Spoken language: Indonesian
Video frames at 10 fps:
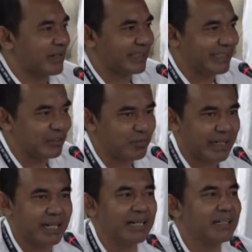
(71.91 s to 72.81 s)
Iya, iya, iya.
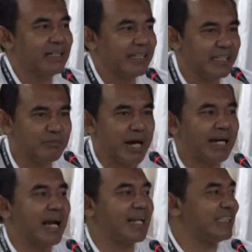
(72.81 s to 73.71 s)
Padahal
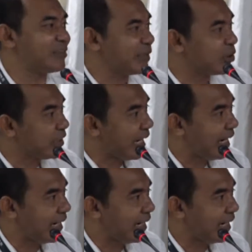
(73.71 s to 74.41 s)
dibangkangi sebetulnya.